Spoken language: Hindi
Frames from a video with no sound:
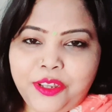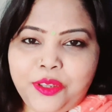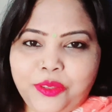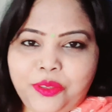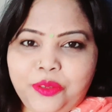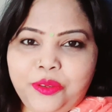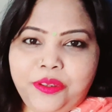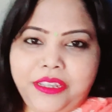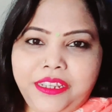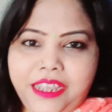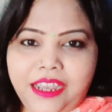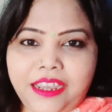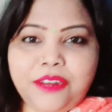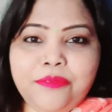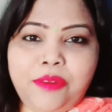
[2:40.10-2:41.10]
तो
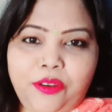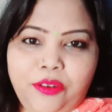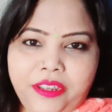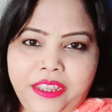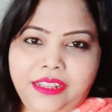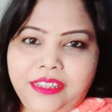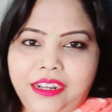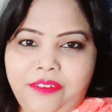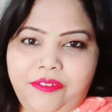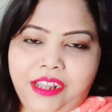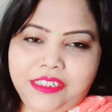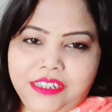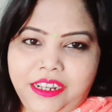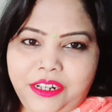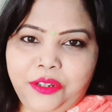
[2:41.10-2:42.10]
अगर ब्लॉग के अंदर आवाज़
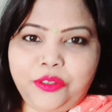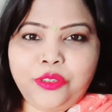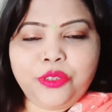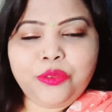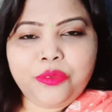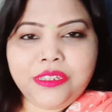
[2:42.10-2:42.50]
आ रही होगी तो वो